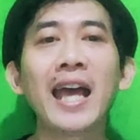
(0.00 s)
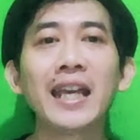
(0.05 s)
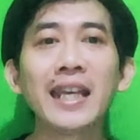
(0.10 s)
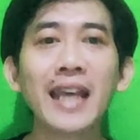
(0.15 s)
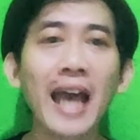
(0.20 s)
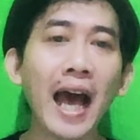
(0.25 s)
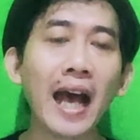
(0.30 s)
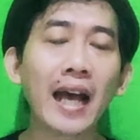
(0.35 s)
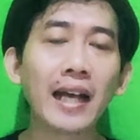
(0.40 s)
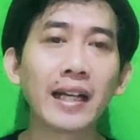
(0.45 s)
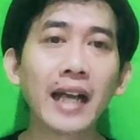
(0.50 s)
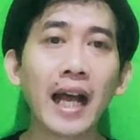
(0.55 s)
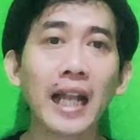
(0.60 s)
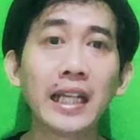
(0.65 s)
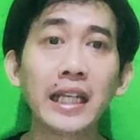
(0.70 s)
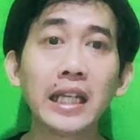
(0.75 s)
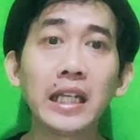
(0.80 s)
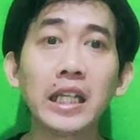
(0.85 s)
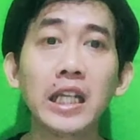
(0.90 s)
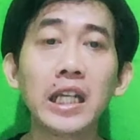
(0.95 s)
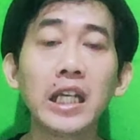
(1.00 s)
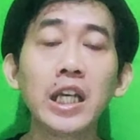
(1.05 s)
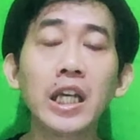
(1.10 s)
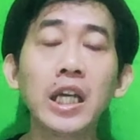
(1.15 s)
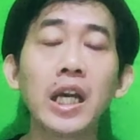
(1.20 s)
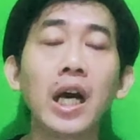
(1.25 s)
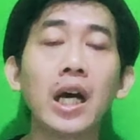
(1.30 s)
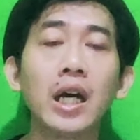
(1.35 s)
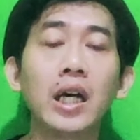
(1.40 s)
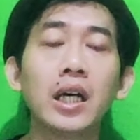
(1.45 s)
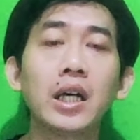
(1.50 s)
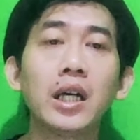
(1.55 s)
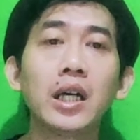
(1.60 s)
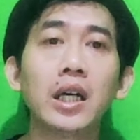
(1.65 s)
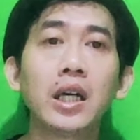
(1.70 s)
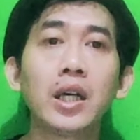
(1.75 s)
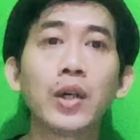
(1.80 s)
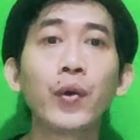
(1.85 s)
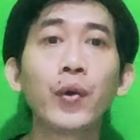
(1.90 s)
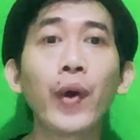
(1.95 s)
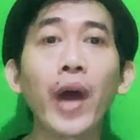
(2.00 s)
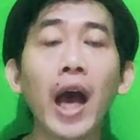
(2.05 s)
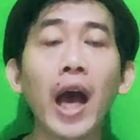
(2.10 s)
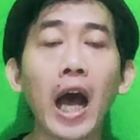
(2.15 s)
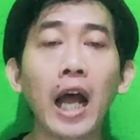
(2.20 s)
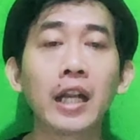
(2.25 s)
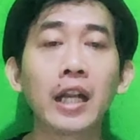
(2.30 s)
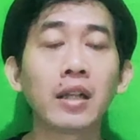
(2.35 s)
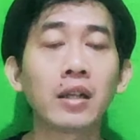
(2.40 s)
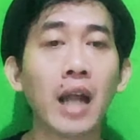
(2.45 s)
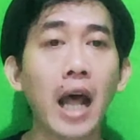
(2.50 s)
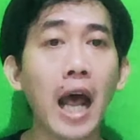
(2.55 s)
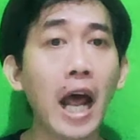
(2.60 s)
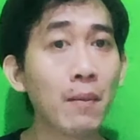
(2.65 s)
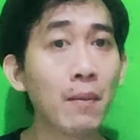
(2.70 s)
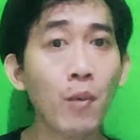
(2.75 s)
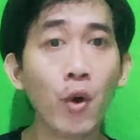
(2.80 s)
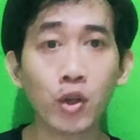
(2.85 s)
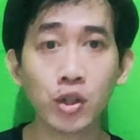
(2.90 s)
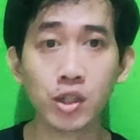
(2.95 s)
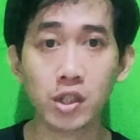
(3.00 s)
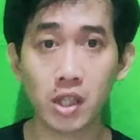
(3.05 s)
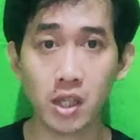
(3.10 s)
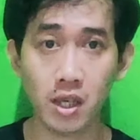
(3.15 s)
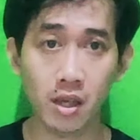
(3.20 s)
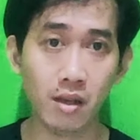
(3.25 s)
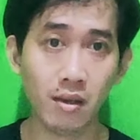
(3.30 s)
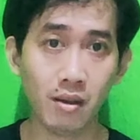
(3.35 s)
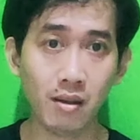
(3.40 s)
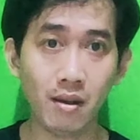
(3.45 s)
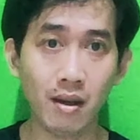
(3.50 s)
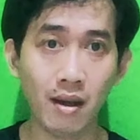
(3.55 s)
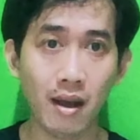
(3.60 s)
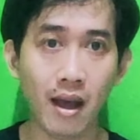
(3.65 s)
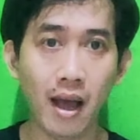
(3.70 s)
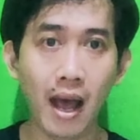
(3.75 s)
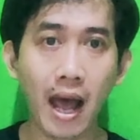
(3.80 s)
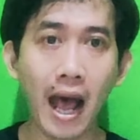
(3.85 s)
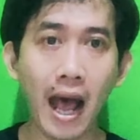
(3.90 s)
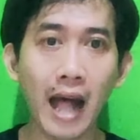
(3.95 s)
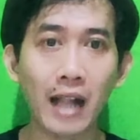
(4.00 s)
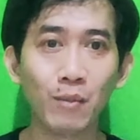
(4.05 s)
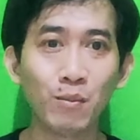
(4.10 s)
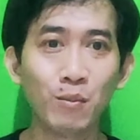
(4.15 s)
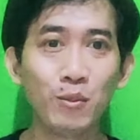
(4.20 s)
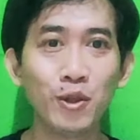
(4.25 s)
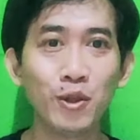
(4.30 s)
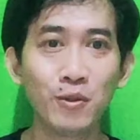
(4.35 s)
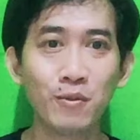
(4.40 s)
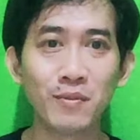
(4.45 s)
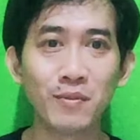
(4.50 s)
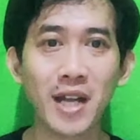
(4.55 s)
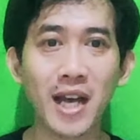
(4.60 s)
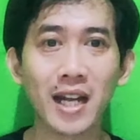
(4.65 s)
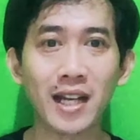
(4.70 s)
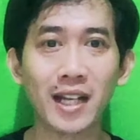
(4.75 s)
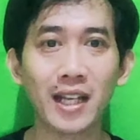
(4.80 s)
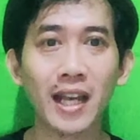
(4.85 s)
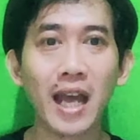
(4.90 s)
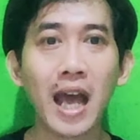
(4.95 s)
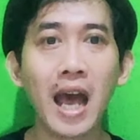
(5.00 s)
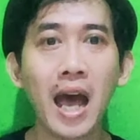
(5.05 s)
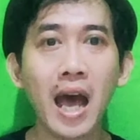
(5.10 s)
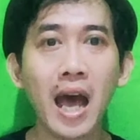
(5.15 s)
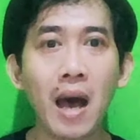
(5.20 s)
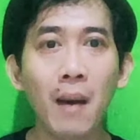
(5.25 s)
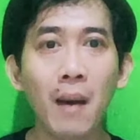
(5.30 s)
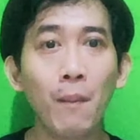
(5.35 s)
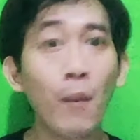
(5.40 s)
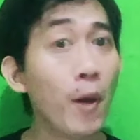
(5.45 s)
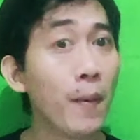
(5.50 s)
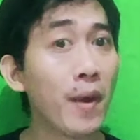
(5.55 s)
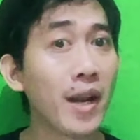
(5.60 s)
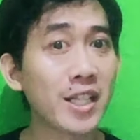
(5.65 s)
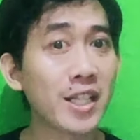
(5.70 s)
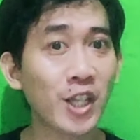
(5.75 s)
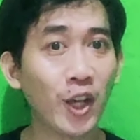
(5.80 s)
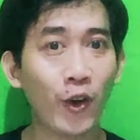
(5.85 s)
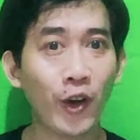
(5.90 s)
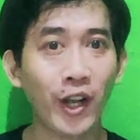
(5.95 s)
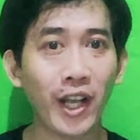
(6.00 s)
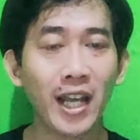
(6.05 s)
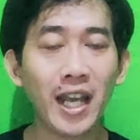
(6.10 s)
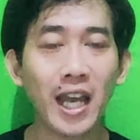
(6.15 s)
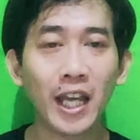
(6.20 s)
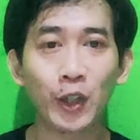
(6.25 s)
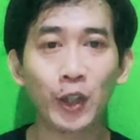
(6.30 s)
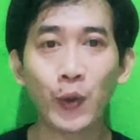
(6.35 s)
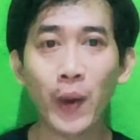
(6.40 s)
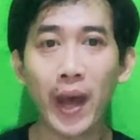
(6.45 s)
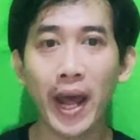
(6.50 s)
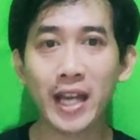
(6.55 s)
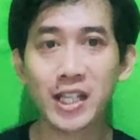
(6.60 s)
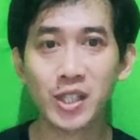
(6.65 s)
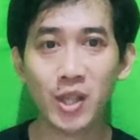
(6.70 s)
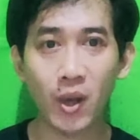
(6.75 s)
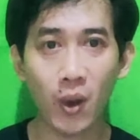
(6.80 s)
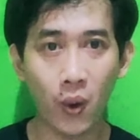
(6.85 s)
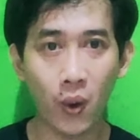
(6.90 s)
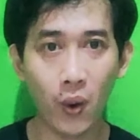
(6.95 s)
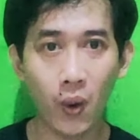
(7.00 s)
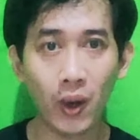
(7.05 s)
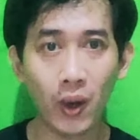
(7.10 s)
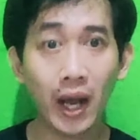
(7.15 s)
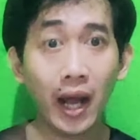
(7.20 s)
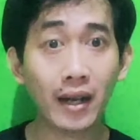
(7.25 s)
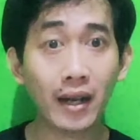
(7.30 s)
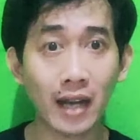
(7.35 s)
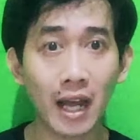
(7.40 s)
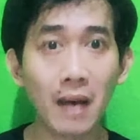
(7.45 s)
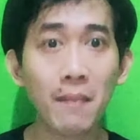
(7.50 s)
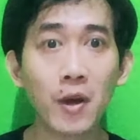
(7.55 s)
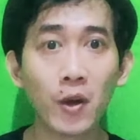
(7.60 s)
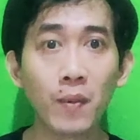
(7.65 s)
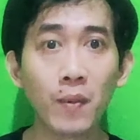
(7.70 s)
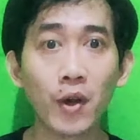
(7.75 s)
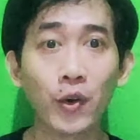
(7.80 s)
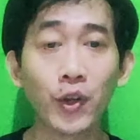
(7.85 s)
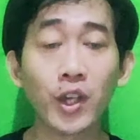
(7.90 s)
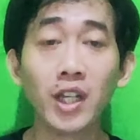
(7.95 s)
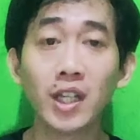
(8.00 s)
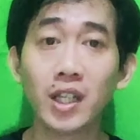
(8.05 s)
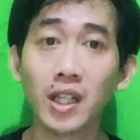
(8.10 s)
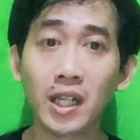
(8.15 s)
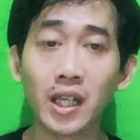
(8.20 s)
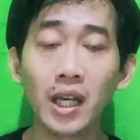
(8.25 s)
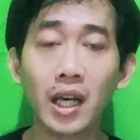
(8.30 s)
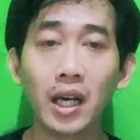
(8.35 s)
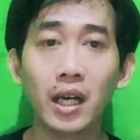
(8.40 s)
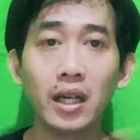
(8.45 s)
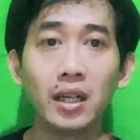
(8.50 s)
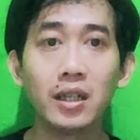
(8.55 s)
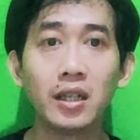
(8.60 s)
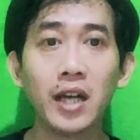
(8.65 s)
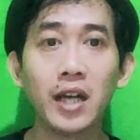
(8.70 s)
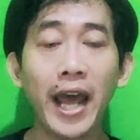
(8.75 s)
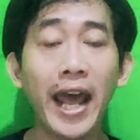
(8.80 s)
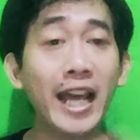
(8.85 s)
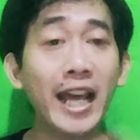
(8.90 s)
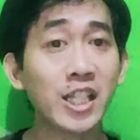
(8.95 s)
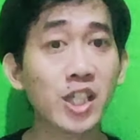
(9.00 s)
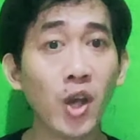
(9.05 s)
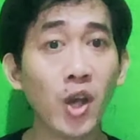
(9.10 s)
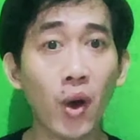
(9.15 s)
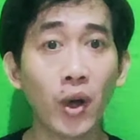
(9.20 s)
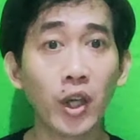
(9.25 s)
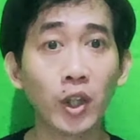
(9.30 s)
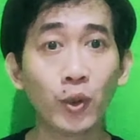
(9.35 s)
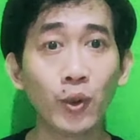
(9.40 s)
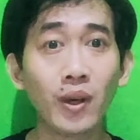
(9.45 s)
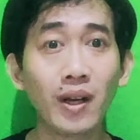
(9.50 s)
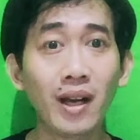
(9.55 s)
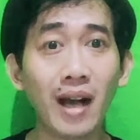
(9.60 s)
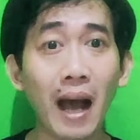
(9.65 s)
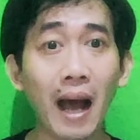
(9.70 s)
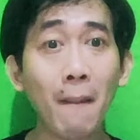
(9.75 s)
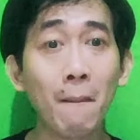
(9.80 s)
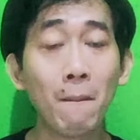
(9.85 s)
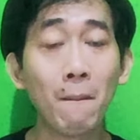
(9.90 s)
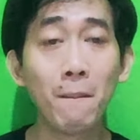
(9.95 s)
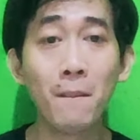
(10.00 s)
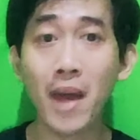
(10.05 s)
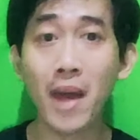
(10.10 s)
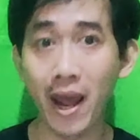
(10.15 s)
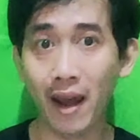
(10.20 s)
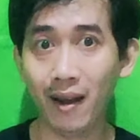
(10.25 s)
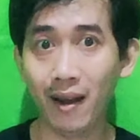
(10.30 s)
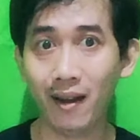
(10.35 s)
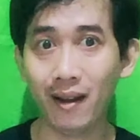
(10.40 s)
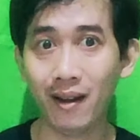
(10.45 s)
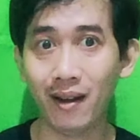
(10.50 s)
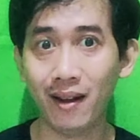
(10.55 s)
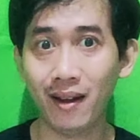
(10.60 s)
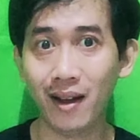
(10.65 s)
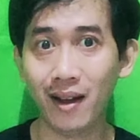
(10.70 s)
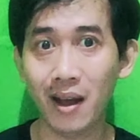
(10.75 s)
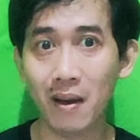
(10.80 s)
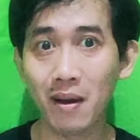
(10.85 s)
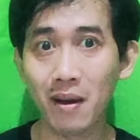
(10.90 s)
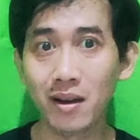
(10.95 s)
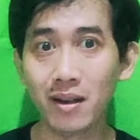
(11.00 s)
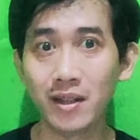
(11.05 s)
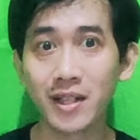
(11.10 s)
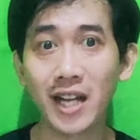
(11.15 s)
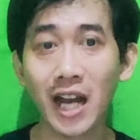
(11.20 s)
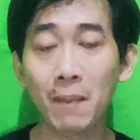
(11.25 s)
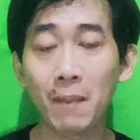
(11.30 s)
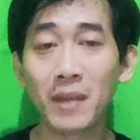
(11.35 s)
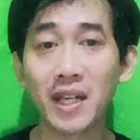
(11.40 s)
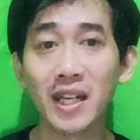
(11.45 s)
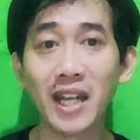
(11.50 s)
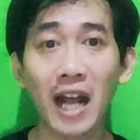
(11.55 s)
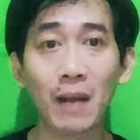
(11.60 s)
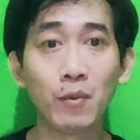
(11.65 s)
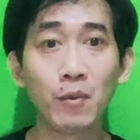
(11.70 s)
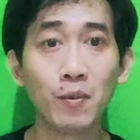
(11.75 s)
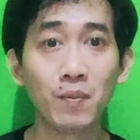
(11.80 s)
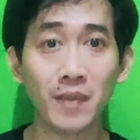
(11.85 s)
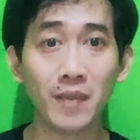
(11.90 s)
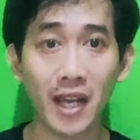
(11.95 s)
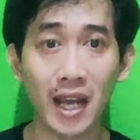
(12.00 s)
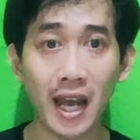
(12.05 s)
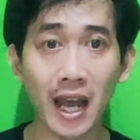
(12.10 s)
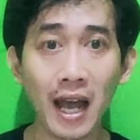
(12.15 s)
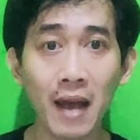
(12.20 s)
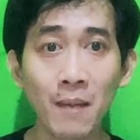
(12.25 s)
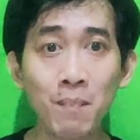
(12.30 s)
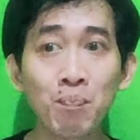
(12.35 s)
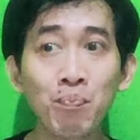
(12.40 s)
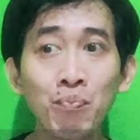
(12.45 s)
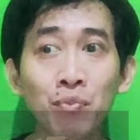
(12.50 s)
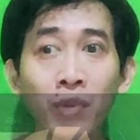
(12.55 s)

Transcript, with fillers: Ya, kali ini uh, gue akan unboxing album dari boyband asal Korea yaitu EXO karena baru-baru ini uh, eh, EXO itu comeback Eh, dengan mini albumnya